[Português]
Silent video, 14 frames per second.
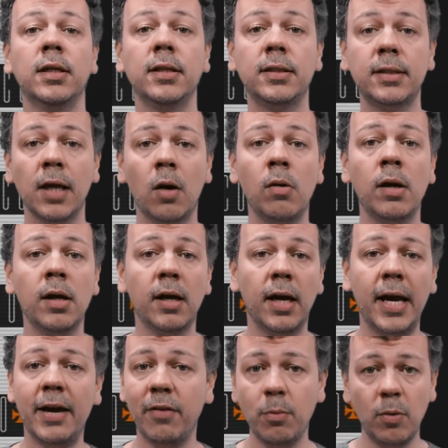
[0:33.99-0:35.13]
Então,
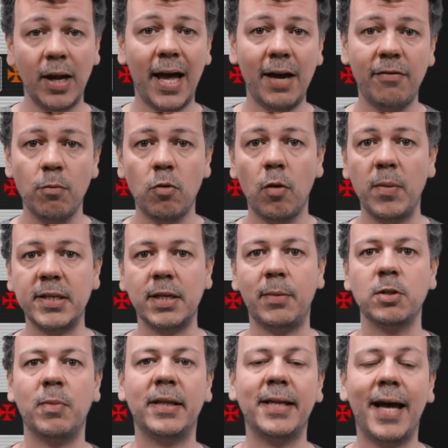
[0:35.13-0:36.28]
é, vamos lá, vamos começar
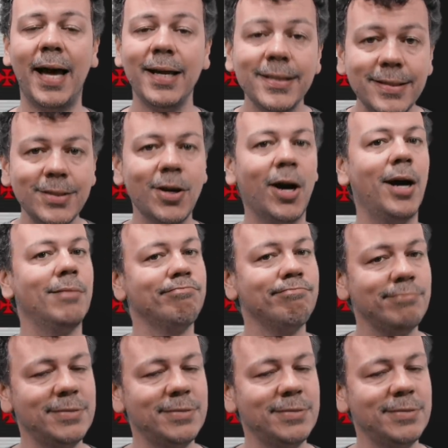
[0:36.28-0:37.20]
mais uma análise e ó,